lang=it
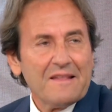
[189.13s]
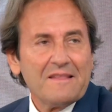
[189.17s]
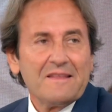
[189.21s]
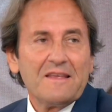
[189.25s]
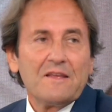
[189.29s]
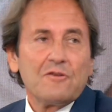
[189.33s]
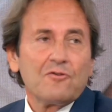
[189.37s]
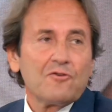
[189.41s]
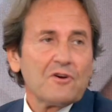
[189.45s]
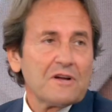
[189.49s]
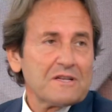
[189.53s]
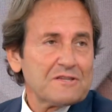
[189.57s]

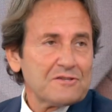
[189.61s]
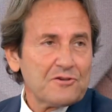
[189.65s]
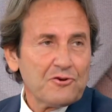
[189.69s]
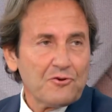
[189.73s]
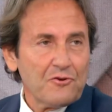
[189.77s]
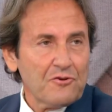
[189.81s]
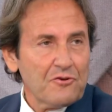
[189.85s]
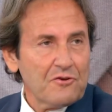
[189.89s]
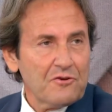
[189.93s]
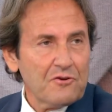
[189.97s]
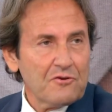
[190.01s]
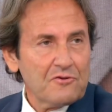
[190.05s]
di
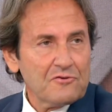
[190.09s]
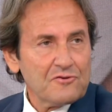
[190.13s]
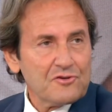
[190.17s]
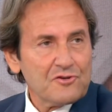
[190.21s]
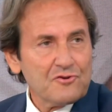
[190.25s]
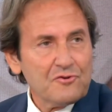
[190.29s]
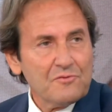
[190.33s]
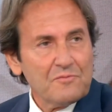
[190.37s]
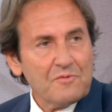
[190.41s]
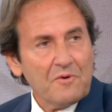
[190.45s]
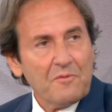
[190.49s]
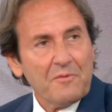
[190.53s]
erogazione o di
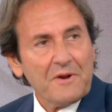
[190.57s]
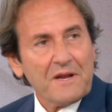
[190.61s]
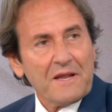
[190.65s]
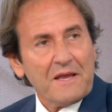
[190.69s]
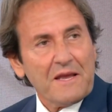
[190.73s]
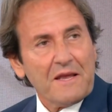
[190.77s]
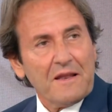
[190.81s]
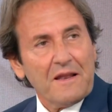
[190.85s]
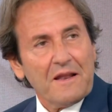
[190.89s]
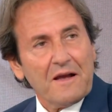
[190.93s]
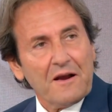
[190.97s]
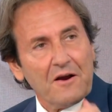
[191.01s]
consumo
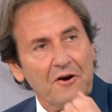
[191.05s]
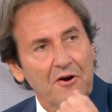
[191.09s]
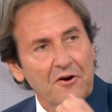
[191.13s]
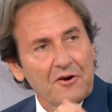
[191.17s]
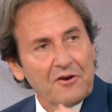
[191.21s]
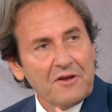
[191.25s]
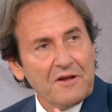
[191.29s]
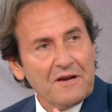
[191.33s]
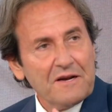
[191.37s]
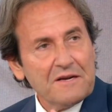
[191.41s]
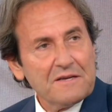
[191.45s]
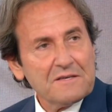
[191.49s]
perché
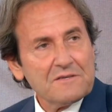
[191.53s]
raccoglie le